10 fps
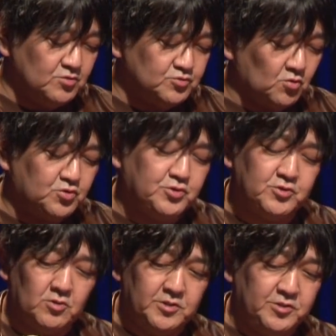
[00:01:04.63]
言うと
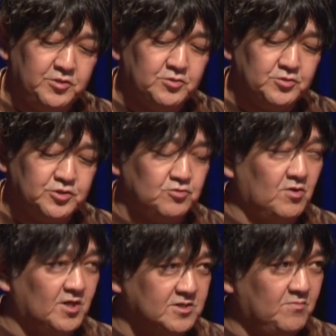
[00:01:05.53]
黒い粒子
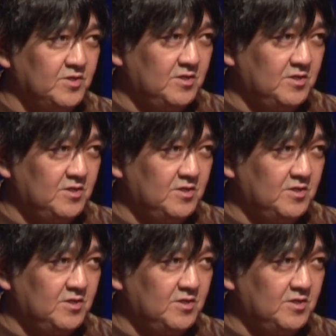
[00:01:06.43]
の塊